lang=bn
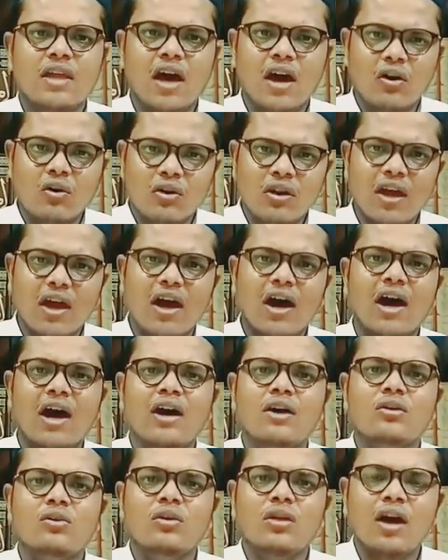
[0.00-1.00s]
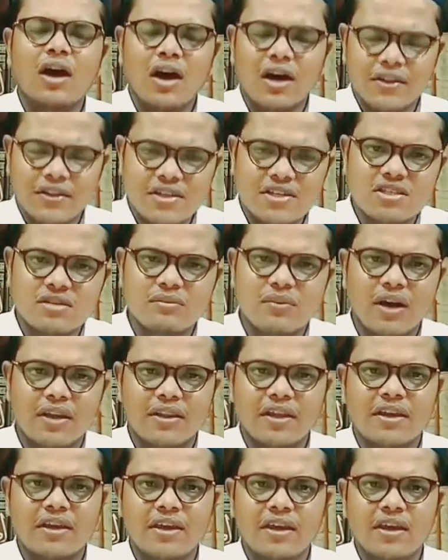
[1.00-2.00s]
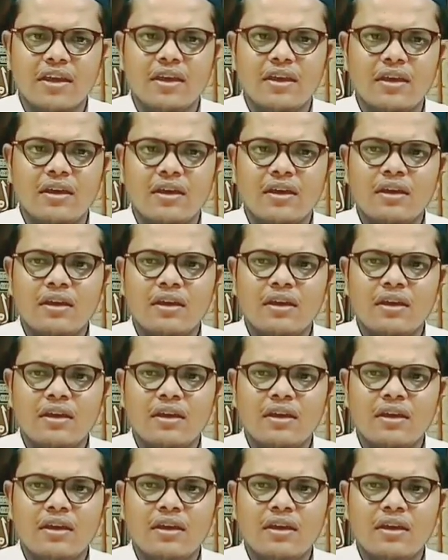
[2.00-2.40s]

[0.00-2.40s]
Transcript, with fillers: তাহলে আহলুল হাদিস মানে কি